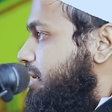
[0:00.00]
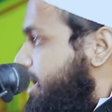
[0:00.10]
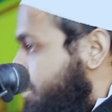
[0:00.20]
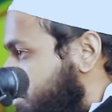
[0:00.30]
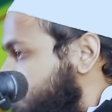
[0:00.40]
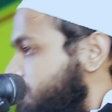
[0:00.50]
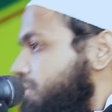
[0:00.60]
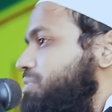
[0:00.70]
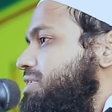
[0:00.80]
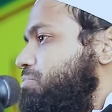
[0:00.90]
এই ইমাম
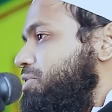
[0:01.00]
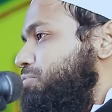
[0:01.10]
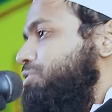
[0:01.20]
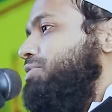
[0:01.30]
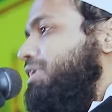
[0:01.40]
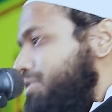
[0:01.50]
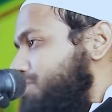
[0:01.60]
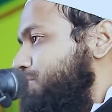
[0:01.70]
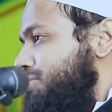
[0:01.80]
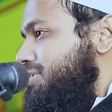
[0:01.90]
সাহেবের পিছিয়ে বিশ বছর নামাজ
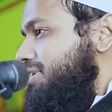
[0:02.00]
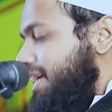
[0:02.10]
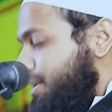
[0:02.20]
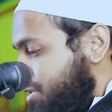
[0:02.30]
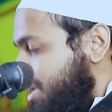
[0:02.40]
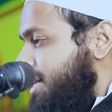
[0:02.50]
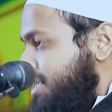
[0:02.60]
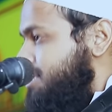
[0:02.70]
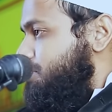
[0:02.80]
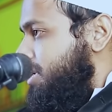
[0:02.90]
পড়ছে এখন এই
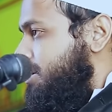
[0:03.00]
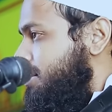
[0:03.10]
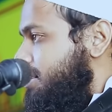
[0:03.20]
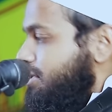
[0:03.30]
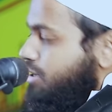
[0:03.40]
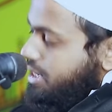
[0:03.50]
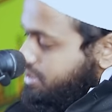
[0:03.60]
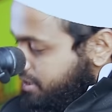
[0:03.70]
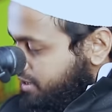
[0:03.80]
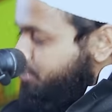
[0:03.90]
হাদিস পাইয়া
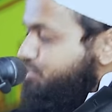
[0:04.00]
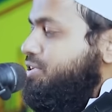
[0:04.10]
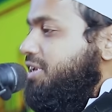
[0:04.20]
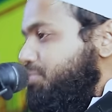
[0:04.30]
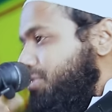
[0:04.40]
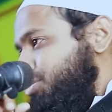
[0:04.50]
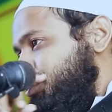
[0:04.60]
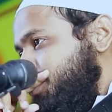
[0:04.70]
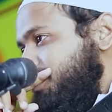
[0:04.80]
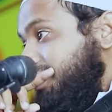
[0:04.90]
আজকে থেকে উজু সারা পড়া
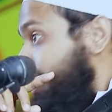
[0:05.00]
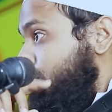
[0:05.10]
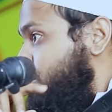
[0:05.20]
শুরু কারণ